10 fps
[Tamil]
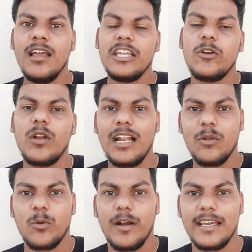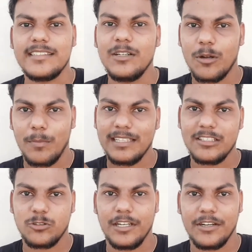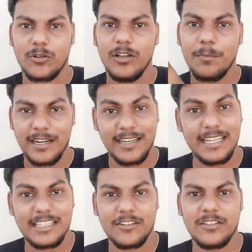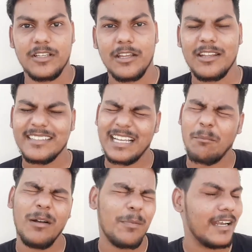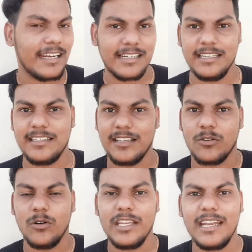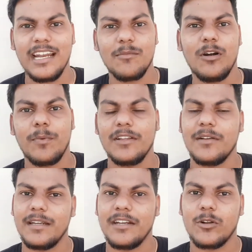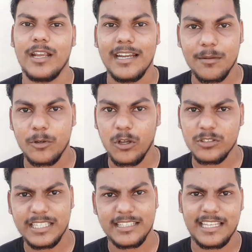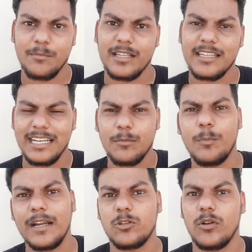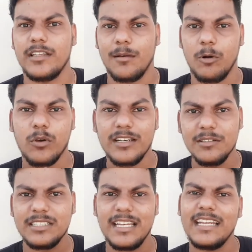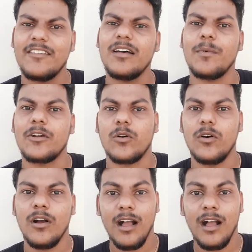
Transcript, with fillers: இவ்வளோ நாள் உருவாயிருச்சு ஒரு மதத்தை சொல்லிட்டு இருக்கோம் இப்போ ரெண்டாயிரத்தி இருபது செம்ம பெரிய டெக்னாலஜியில் இருக்கும் என்னென்னமோ பண்ணிட்டு இருக்கோம் என்னென்னமோ யோசிக்கிற திறமை இருக்குது என்னென்னமோ பண்ண தோணுது நம்ம ஒரு நிமிஷத்தில் என்ன பண்ணுறோம்